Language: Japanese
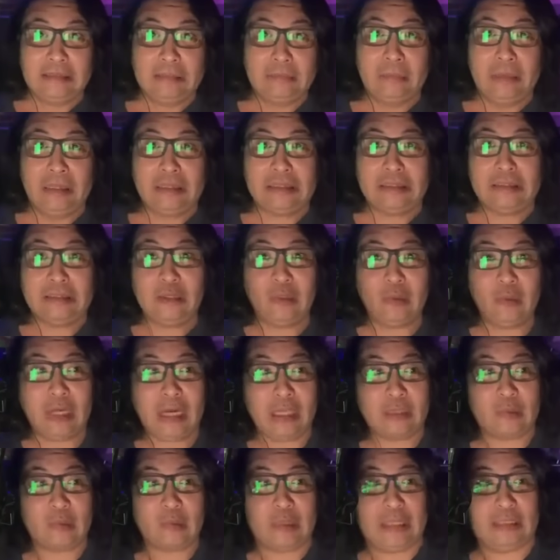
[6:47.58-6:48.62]
別に許
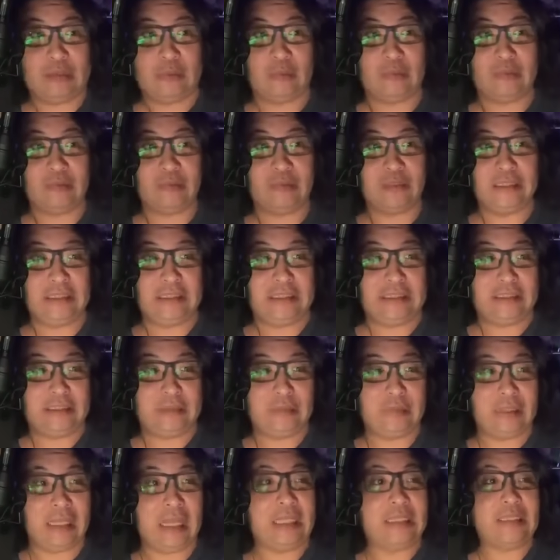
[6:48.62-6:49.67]
可とか特に必
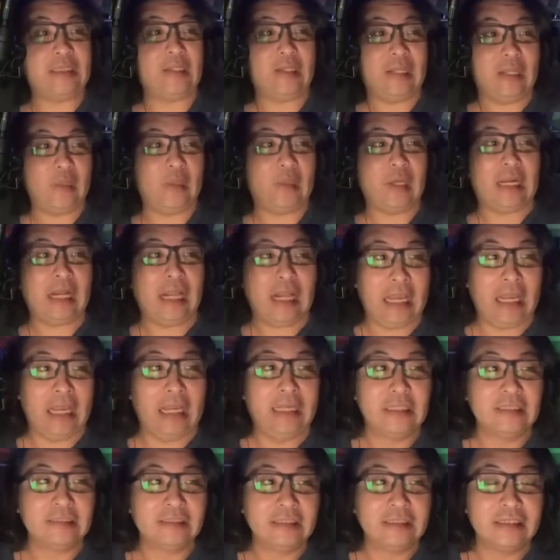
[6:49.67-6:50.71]
要ないですよね、これね。
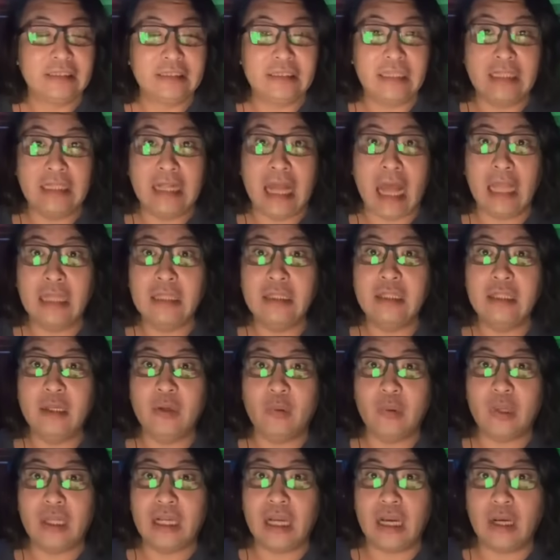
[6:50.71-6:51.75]
で、なんで
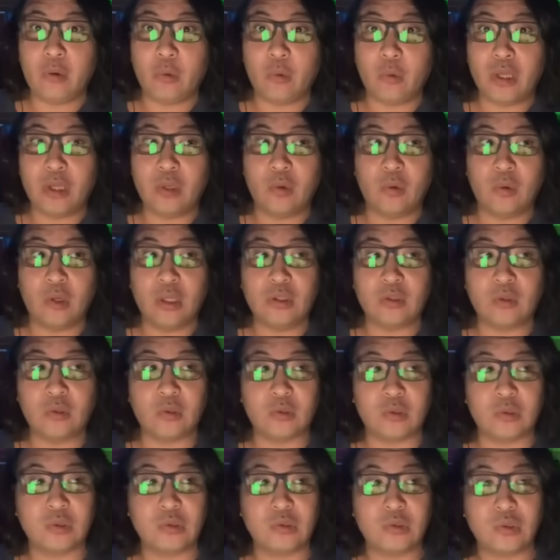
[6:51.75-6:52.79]
俺がこれこれと
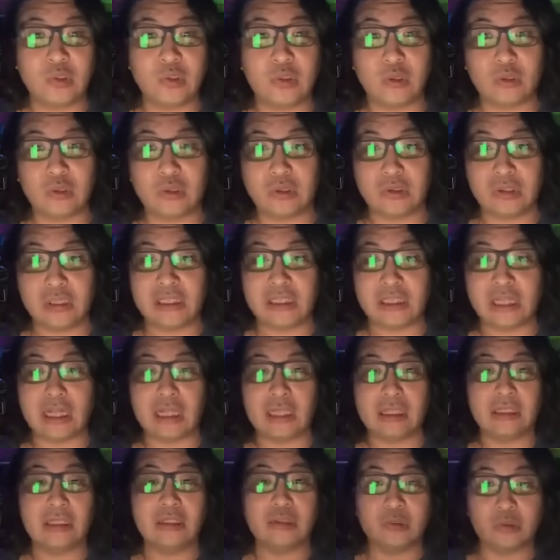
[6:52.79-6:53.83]
のツーショットにした
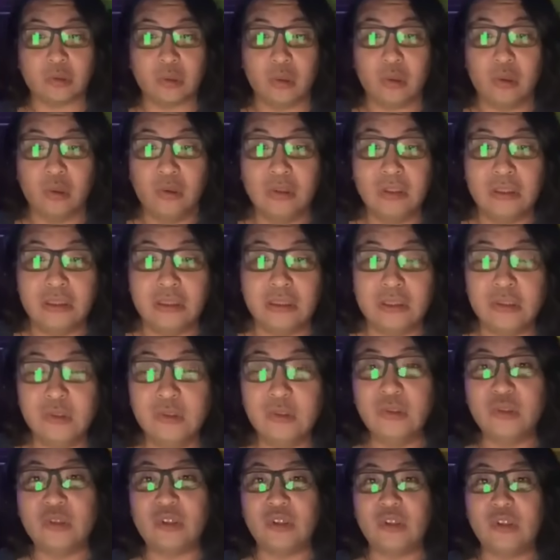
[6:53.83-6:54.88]
かっていうと、
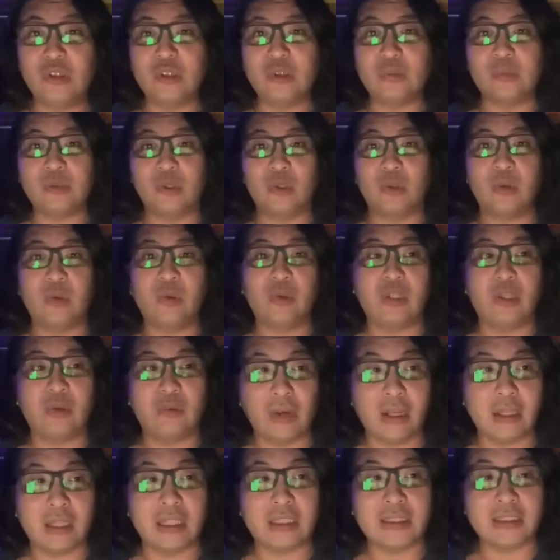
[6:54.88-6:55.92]
YouTube の方で
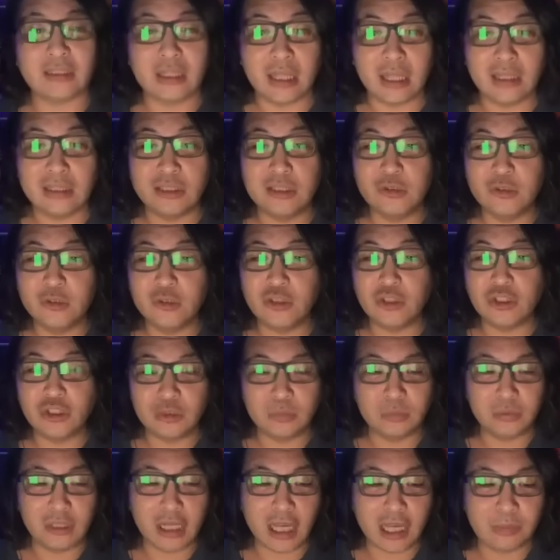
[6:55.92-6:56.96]
はですね、
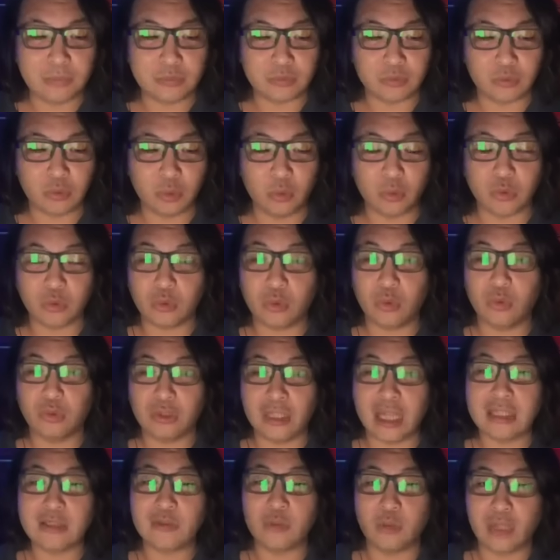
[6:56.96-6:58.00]
YouTube ライブ等々
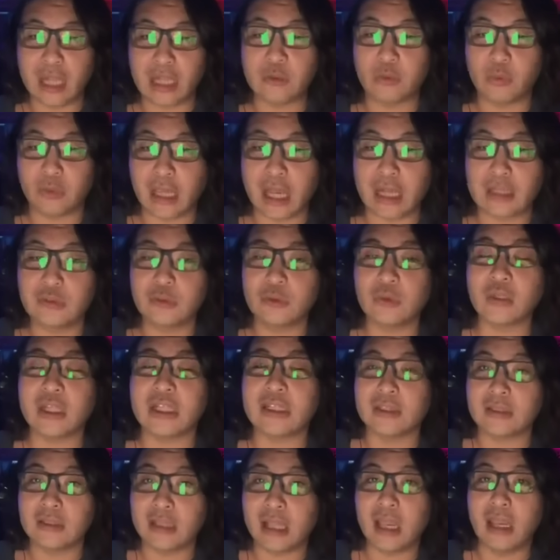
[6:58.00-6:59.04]
などなどやるとで
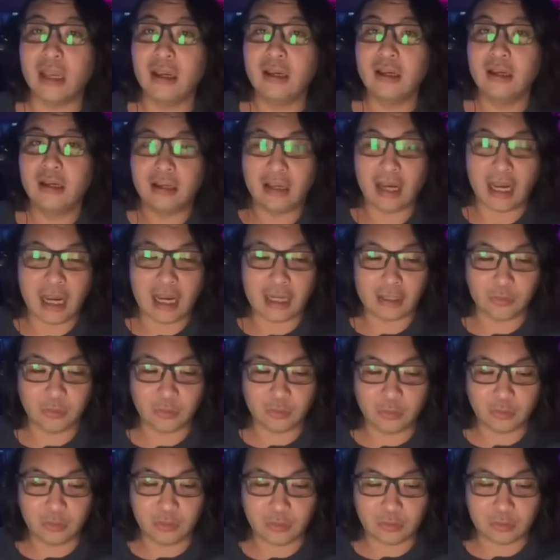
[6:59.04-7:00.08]
すね、あ
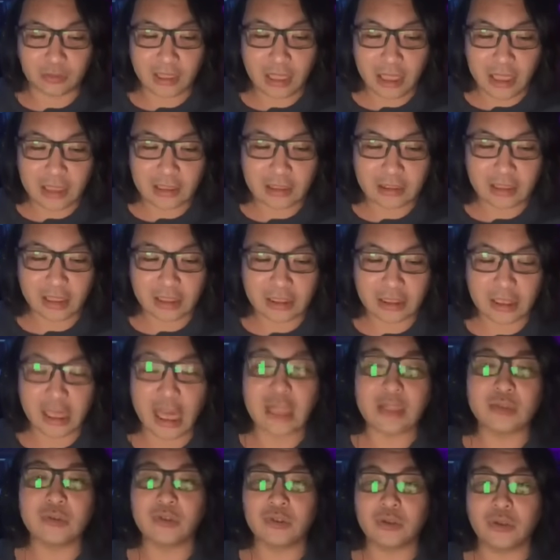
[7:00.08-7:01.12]
のー、定期的に
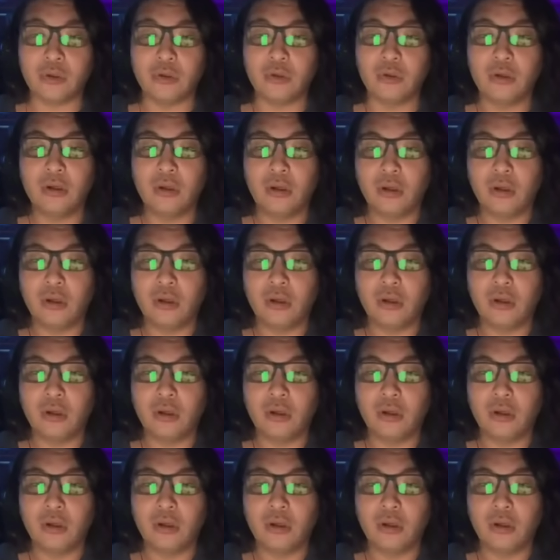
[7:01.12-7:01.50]
あるんですよ。